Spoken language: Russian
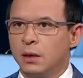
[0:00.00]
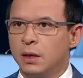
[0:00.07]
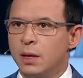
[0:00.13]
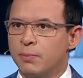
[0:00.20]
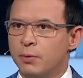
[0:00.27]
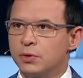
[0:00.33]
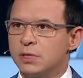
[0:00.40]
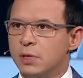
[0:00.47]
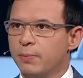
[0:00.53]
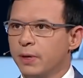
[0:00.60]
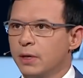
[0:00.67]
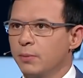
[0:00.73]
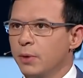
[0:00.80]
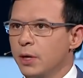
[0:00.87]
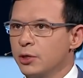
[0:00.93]
Я просто
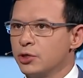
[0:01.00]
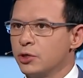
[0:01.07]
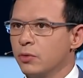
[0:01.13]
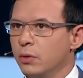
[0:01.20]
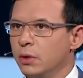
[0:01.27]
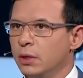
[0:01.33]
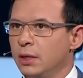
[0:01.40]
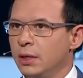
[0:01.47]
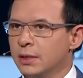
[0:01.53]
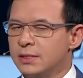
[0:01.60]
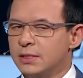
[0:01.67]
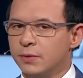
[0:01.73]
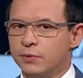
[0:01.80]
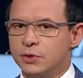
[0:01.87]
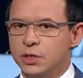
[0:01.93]
понимаю, что они
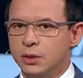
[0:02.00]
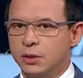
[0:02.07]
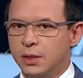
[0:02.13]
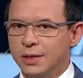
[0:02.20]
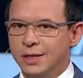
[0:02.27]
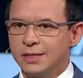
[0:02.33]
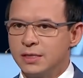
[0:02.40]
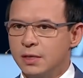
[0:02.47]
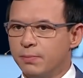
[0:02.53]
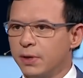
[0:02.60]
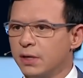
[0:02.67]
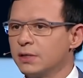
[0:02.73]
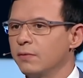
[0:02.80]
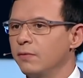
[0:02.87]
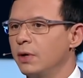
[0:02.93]
совершенно не
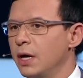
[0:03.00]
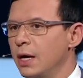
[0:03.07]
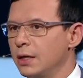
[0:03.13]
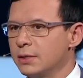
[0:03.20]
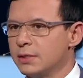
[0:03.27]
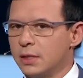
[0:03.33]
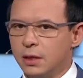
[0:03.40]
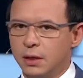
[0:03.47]
сопротивлялись